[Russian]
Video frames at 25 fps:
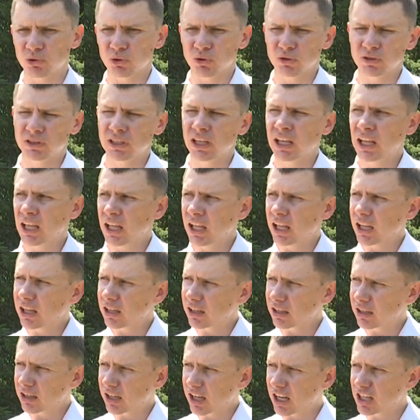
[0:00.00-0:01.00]
То есть
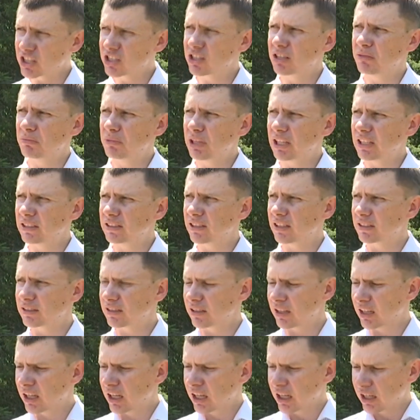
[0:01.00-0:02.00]
каждый месяц
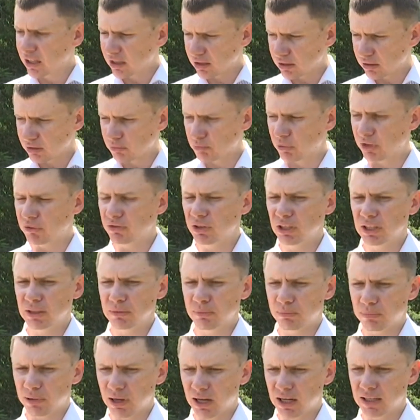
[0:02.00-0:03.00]
мы
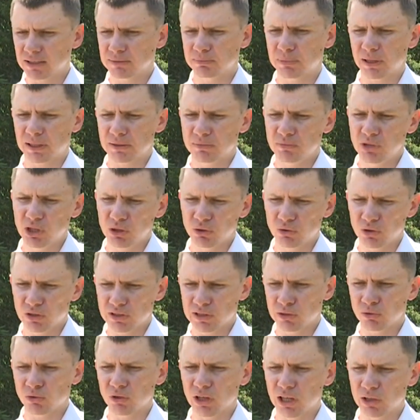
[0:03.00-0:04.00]
видим по спортсмену,
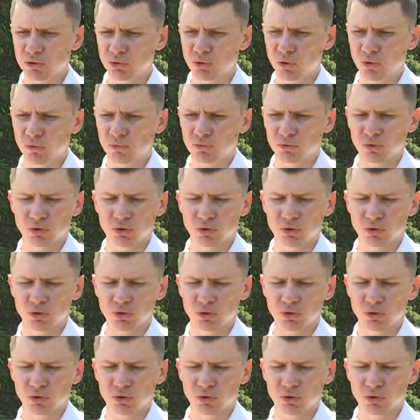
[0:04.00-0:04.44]
если он готов.